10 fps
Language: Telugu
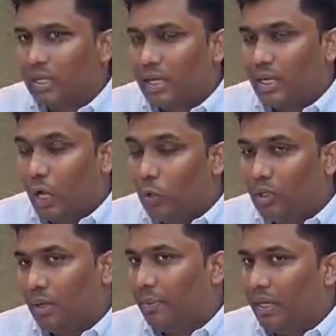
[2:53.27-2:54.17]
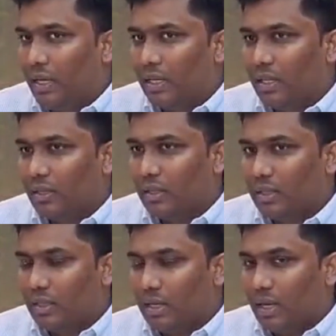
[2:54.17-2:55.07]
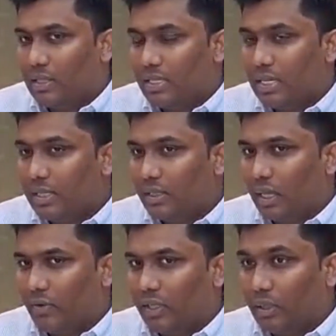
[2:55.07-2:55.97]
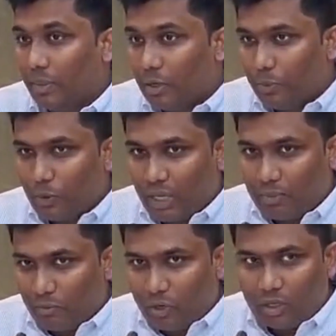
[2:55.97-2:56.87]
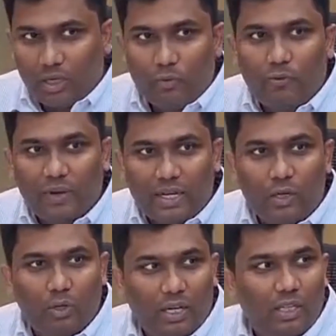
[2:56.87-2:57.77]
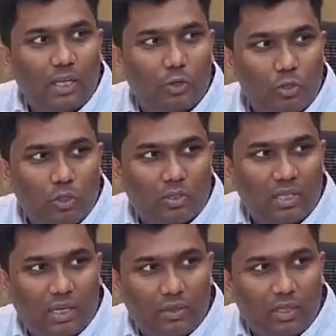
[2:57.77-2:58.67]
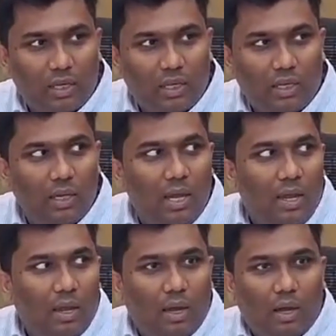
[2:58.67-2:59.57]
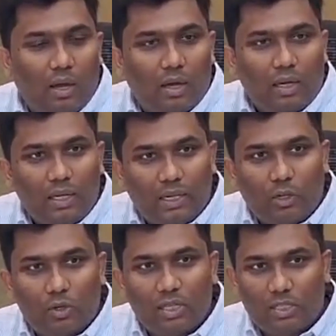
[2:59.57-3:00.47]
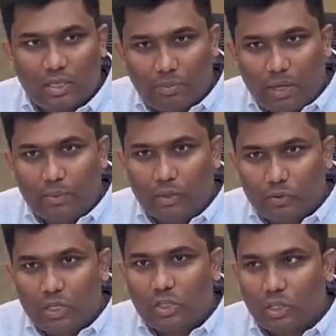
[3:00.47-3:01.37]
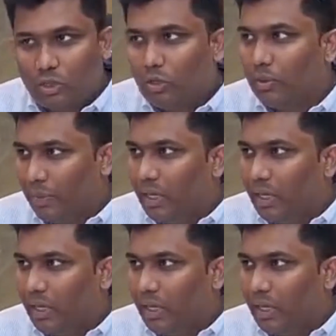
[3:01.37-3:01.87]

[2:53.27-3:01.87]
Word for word: uh, దాని అవుట్కమ్ ఏంటి అంటే అది చేసిన తర్వాత మనం ఇప్పుడు ఏం వాట్ డిడ్ వి ఫైండ్ అవుట్ అనే దాని గురించి ఒకసారి అందరికీ క్లియర్గా uh, ఒకసారి చెప్దామన్న ఉద్దేశంతో ఈ